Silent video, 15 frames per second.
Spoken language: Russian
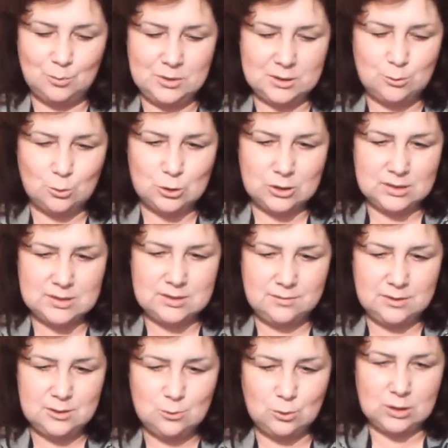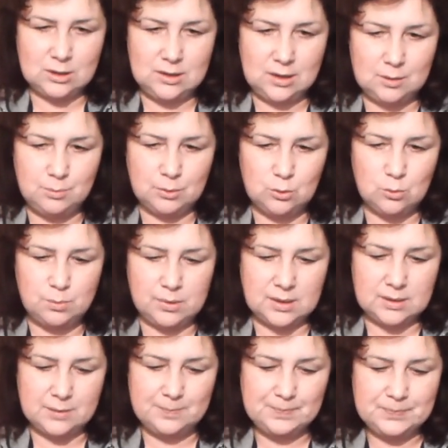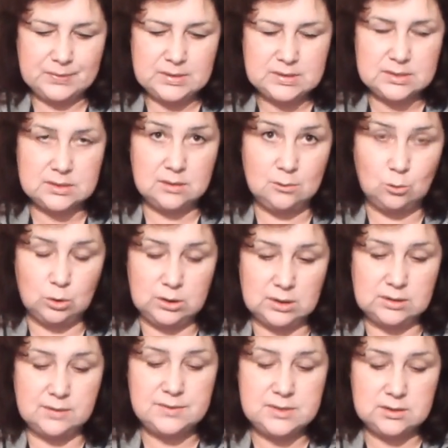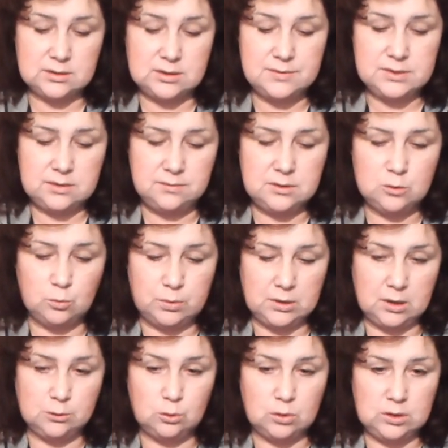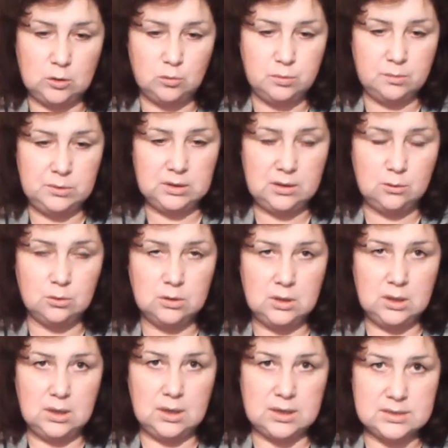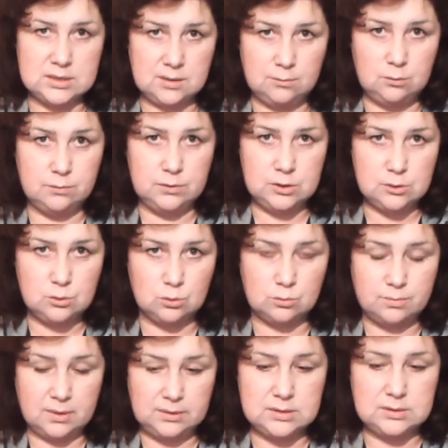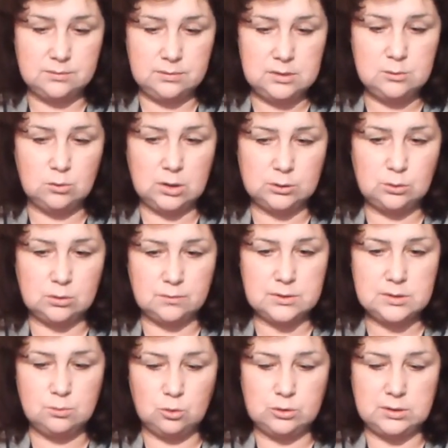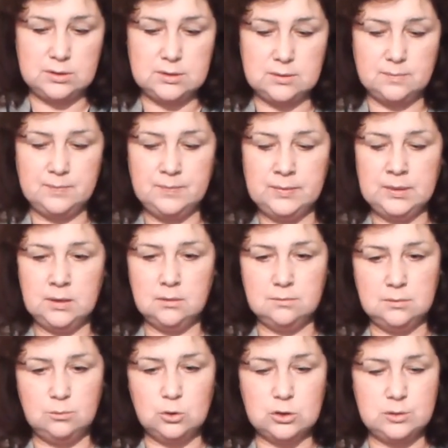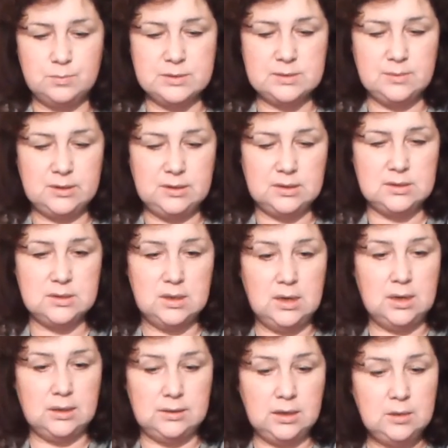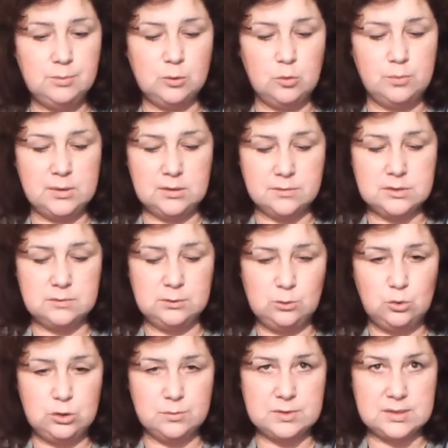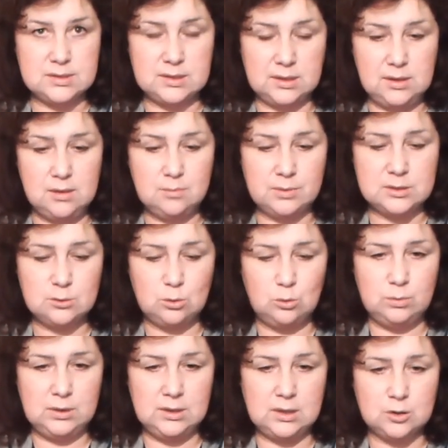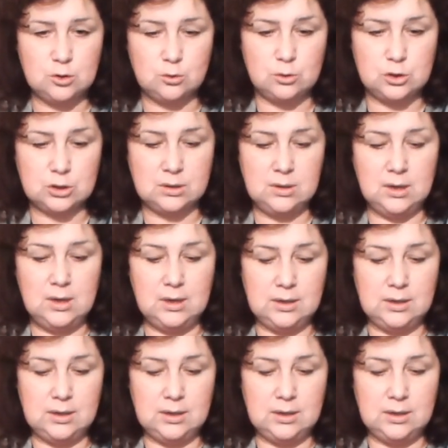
У меня тоже есть видео, как я их покупала. Ссылку я на все, на все видео, про которые я упоминаю, оставлю внизу под этим видео, которое вы смотрите. Вы можете посмотреть. Я их покупала в цветущем состоянии по 100 рублей горшочек.